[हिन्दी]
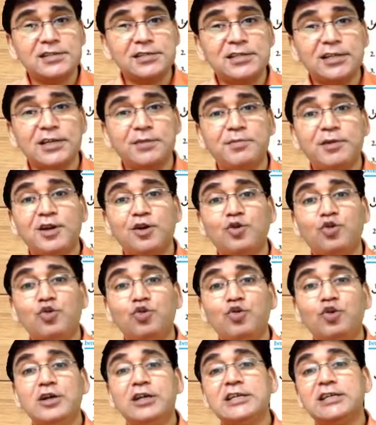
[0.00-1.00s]
स्टेटमेंट
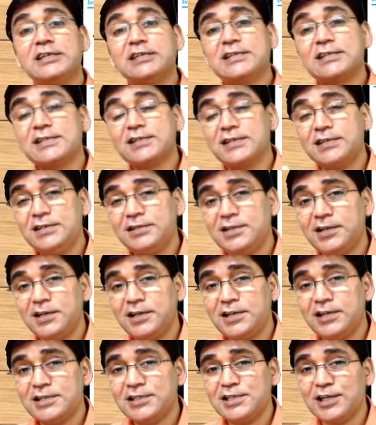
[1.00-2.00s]
को सही
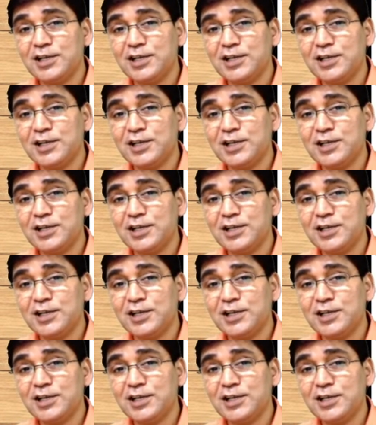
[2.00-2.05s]
तरीके से